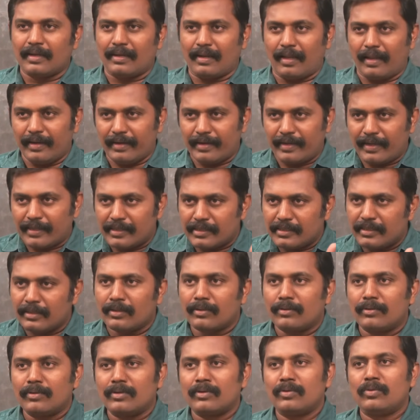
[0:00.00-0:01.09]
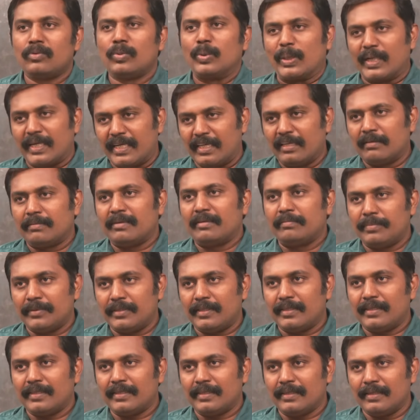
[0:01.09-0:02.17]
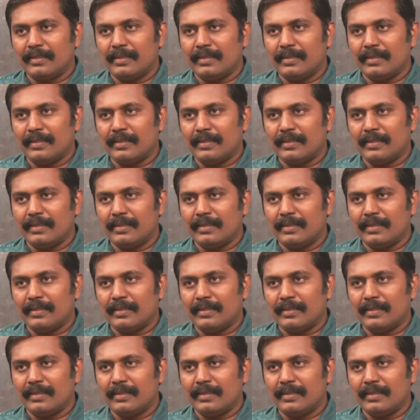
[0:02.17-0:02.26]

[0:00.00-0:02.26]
நாலு கட்சிகளோடு கூட்டணி அமைப்பது